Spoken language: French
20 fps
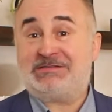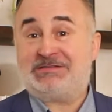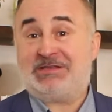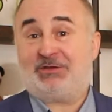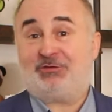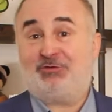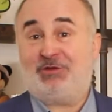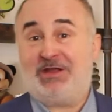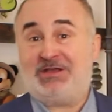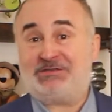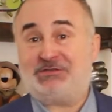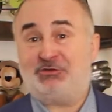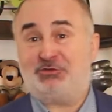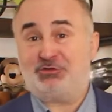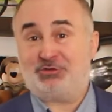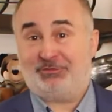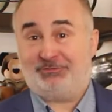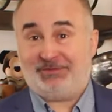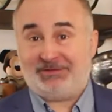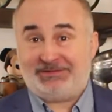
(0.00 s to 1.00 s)
circulation
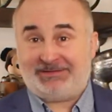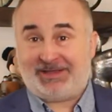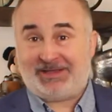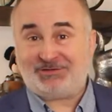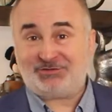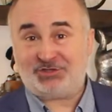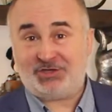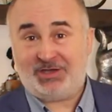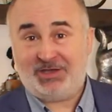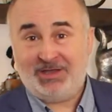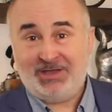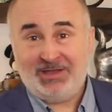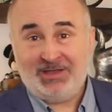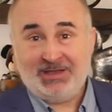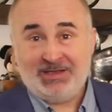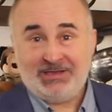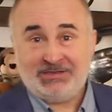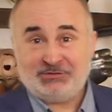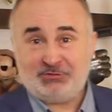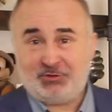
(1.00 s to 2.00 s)
sur votre trajet,
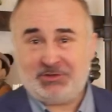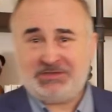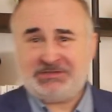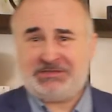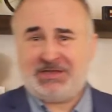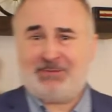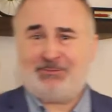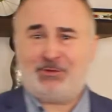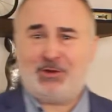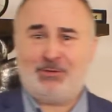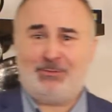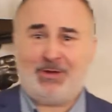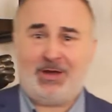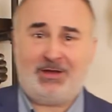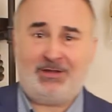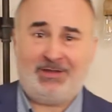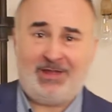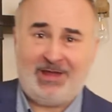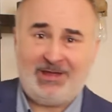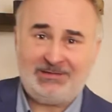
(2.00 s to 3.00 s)
soyez simplement
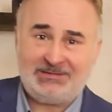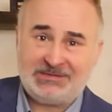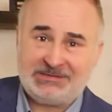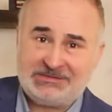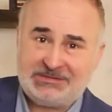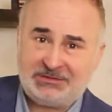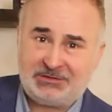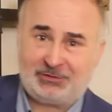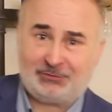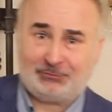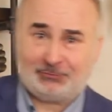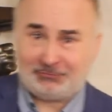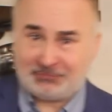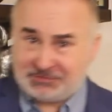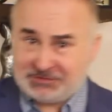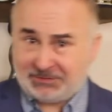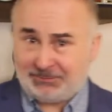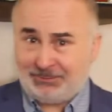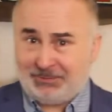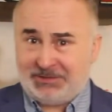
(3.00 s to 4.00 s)
honnête et dites que vous ne
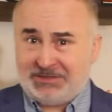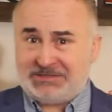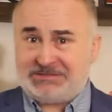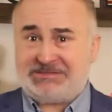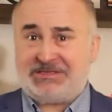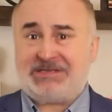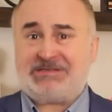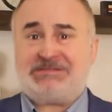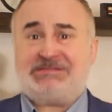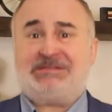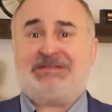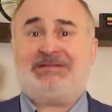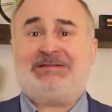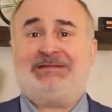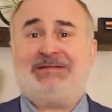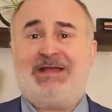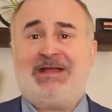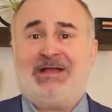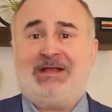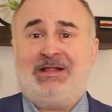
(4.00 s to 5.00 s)
vous êtes pas laissé assez de
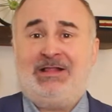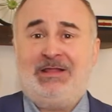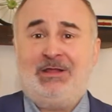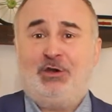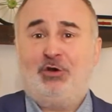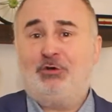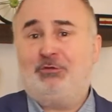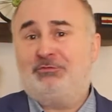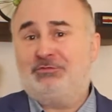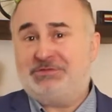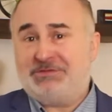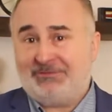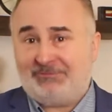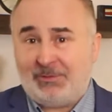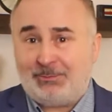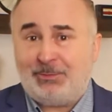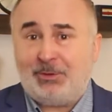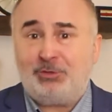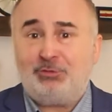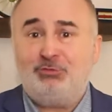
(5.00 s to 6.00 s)
temps ou que vous
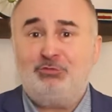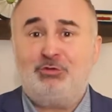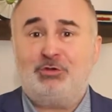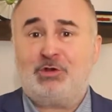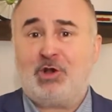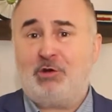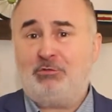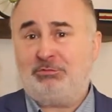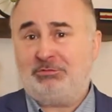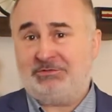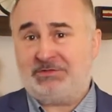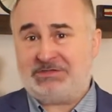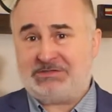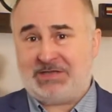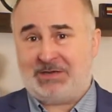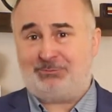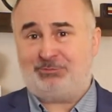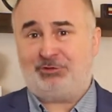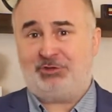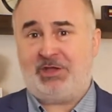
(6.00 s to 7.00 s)
n'avez pas tenu compte des
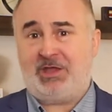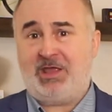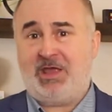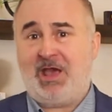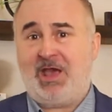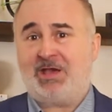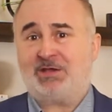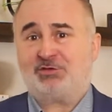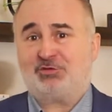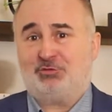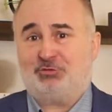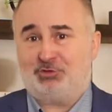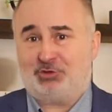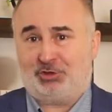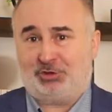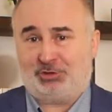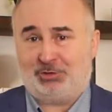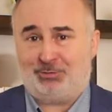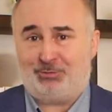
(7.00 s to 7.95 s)
embouteillages aux heures de